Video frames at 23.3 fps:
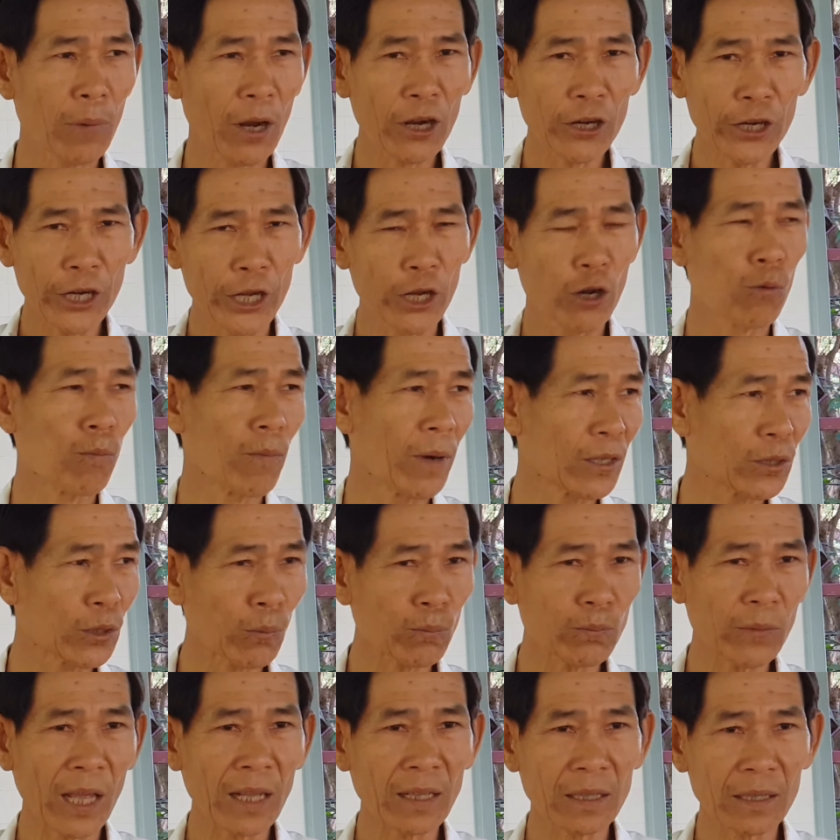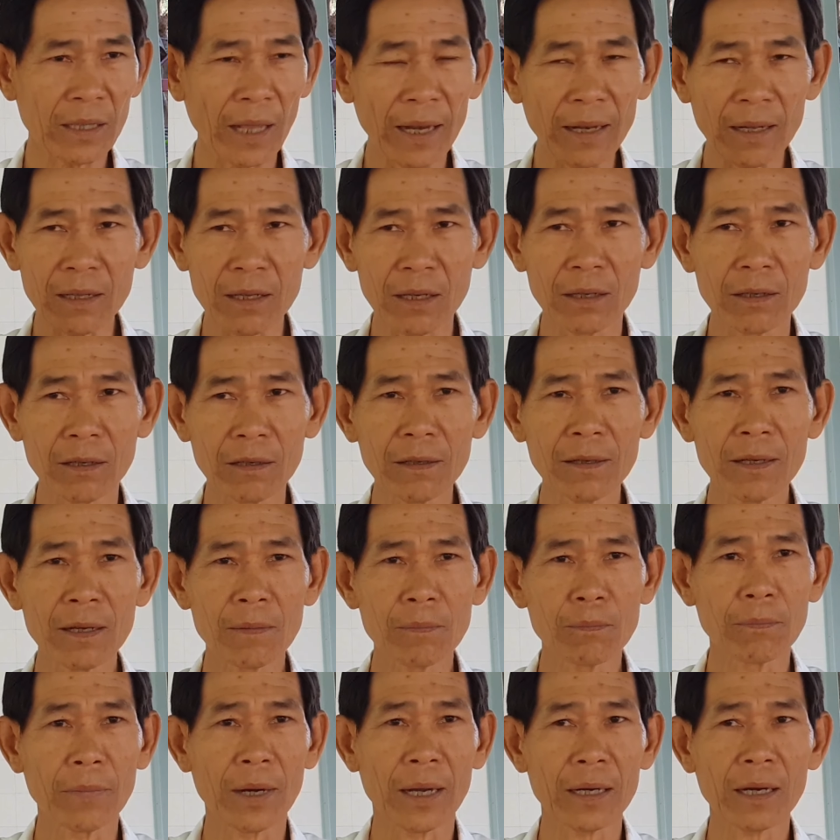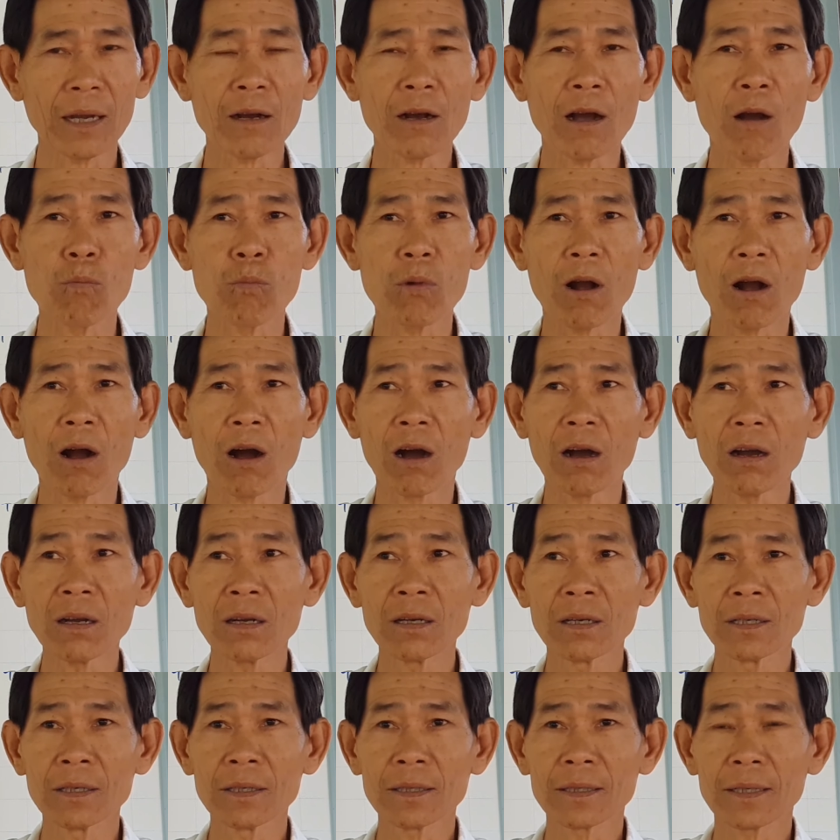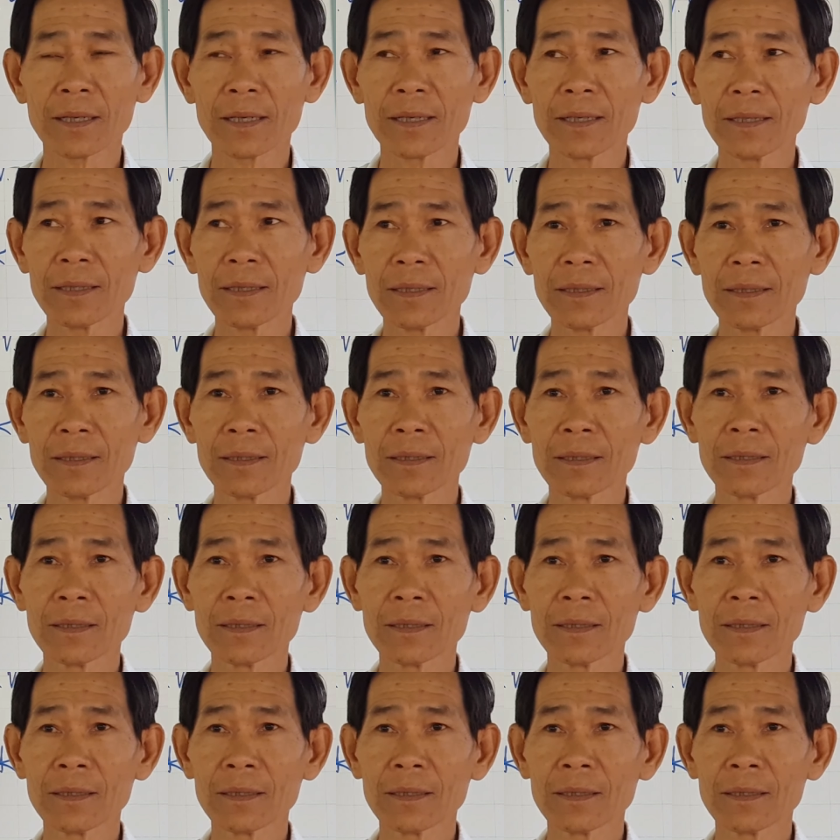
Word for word: một cái điều mà chúng ta tin tưởng mà nó không có cái